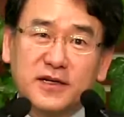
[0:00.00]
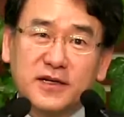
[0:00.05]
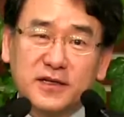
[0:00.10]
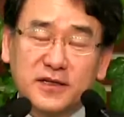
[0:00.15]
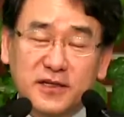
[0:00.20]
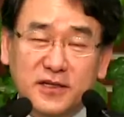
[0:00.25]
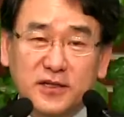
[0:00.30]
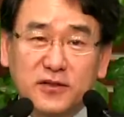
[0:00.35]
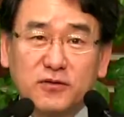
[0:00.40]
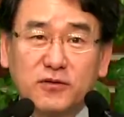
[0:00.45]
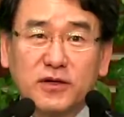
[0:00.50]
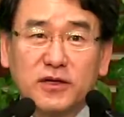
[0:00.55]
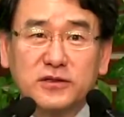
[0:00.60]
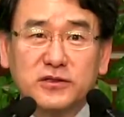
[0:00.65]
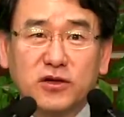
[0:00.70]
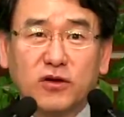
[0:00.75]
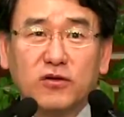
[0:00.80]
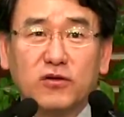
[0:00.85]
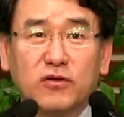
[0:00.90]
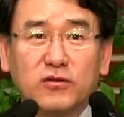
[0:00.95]
기도가
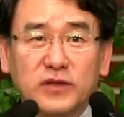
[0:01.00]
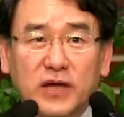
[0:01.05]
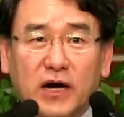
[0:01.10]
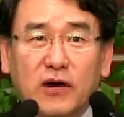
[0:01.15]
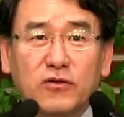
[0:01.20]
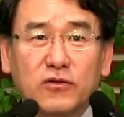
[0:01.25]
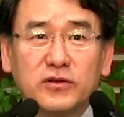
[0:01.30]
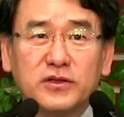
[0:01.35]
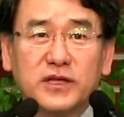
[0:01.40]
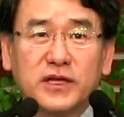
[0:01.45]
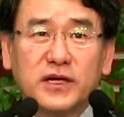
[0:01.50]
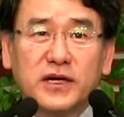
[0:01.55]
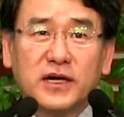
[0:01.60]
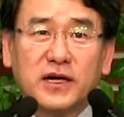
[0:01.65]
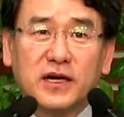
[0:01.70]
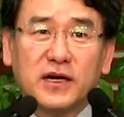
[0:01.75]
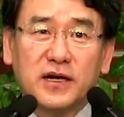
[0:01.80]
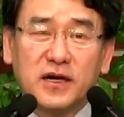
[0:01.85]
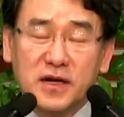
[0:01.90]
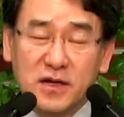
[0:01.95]
절로 나올
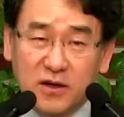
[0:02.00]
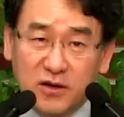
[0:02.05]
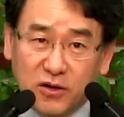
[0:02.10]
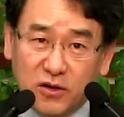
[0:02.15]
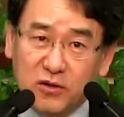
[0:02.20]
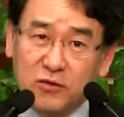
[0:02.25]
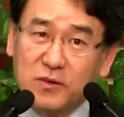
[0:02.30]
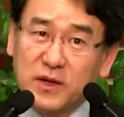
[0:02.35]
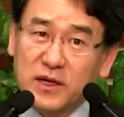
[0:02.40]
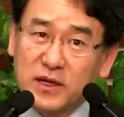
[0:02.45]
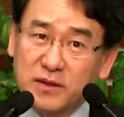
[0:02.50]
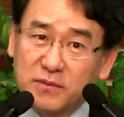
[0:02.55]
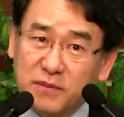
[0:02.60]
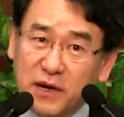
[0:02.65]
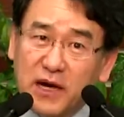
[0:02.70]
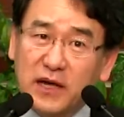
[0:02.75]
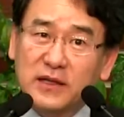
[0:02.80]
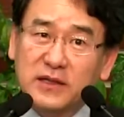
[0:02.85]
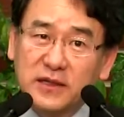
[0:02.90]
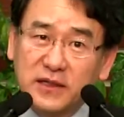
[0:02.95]
때가 얼마나
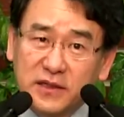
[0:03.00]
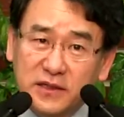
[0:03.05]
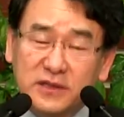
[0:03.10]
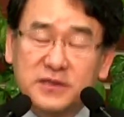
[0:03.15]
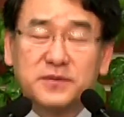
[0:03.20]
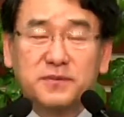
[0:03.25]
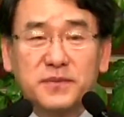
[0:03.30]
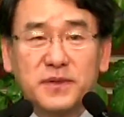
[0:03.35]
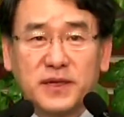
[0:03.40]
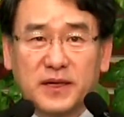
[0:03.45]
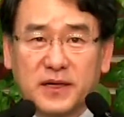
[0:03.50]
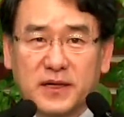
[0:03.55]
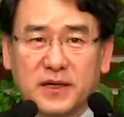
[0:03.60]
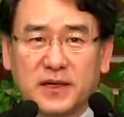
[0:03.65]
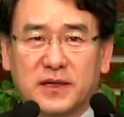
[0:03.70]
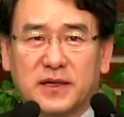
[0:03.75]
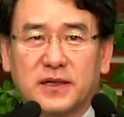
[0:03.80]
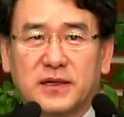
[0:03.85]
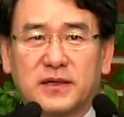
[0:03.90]
많이 있습니까?